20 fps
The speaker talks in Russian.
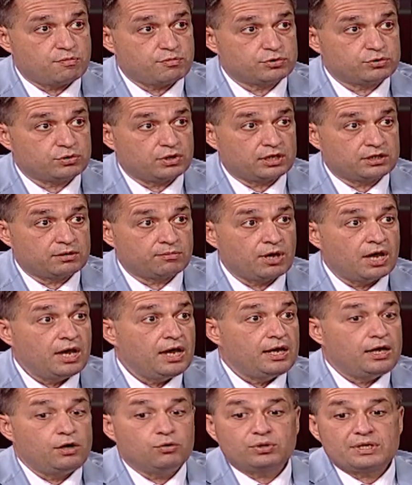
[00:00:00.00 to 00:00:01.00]
постулатами.
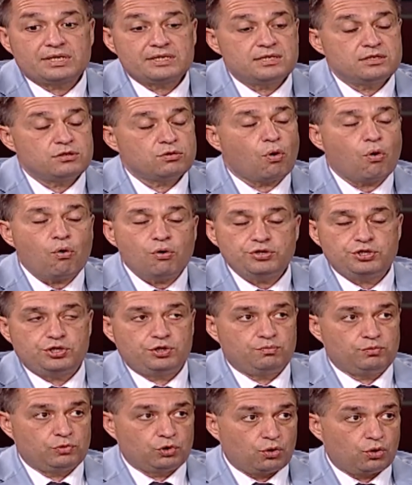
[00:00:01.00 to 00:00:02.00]
И у нас есть
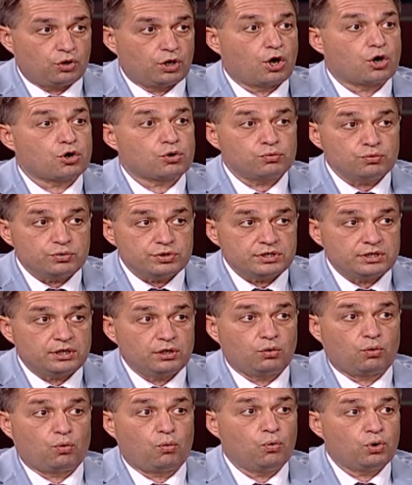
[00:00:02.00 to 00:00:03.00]
очень много
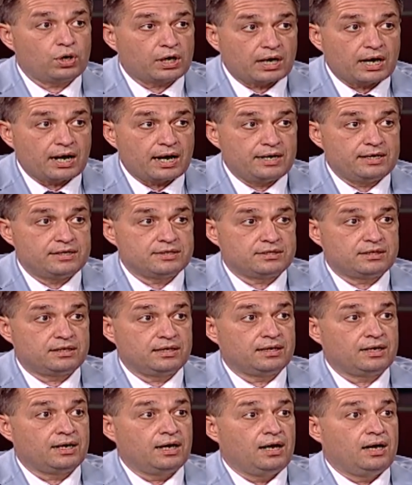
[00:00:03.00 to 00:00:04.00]
русских,
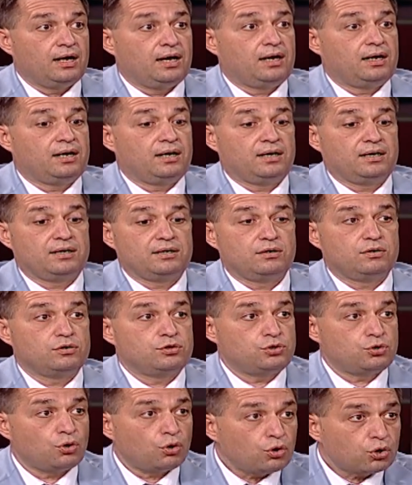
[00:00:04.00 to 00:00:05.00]
украинских, э,
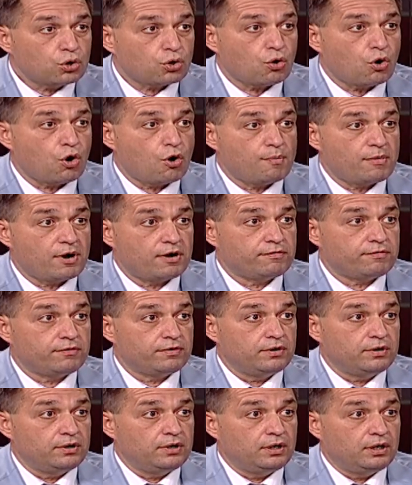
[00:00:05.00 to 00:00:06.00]
сел ромов,
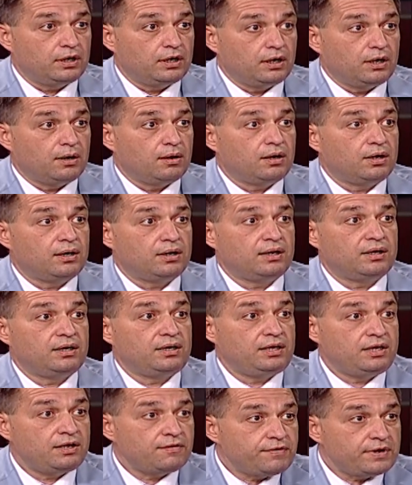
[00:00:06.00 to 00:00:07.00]
э,
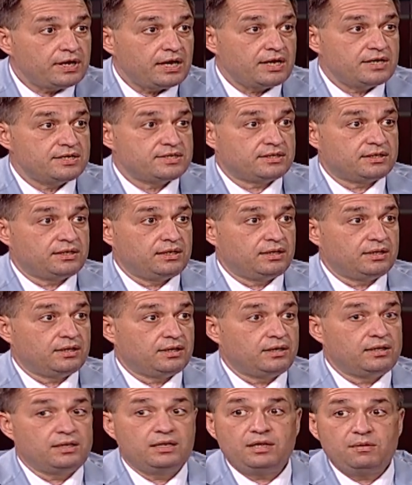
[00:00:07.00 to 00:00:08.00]
еврейских,
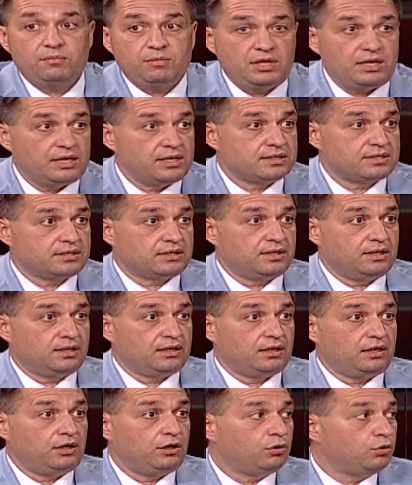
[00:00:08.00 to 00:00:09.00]

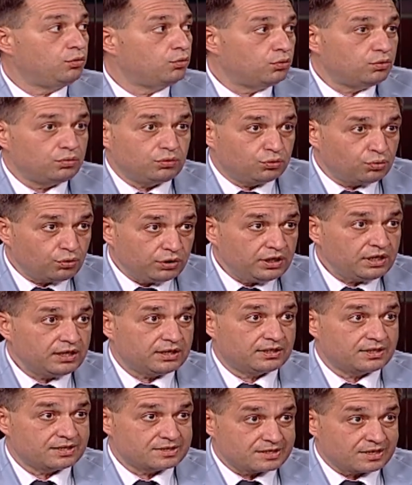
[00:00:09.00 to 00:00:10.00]
немецких и
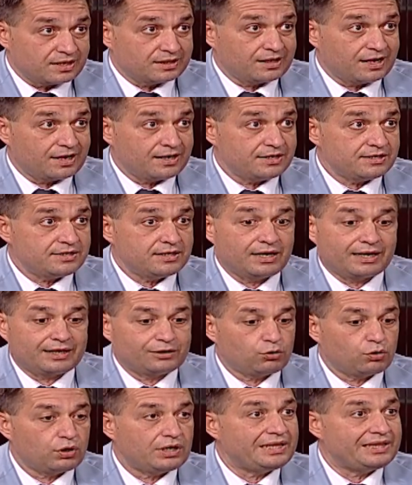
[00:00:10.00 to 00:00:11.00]
других национальностей,
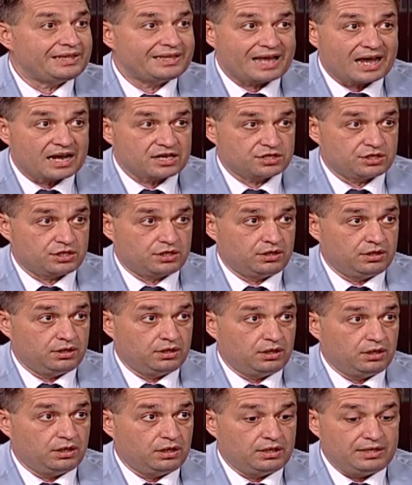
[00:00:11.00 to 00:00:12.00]
которые также
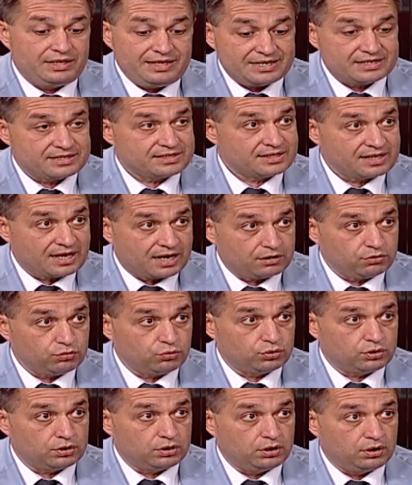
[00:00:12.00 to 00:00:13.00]
не
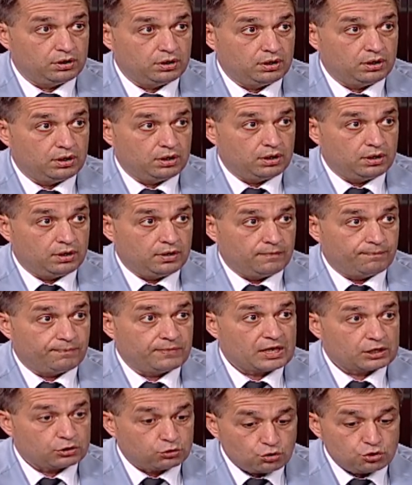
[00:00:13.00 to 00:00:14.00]
станут
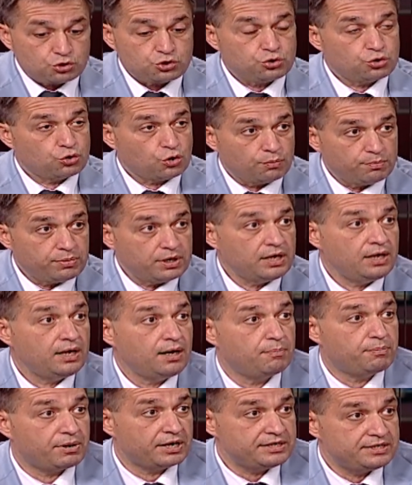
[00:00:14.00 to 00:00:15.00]
на то, чтобы
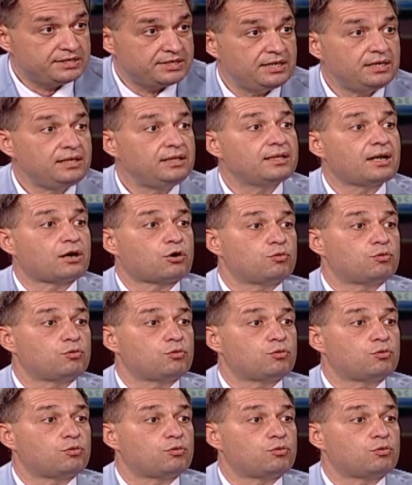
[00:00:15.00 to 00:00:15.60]
пойти на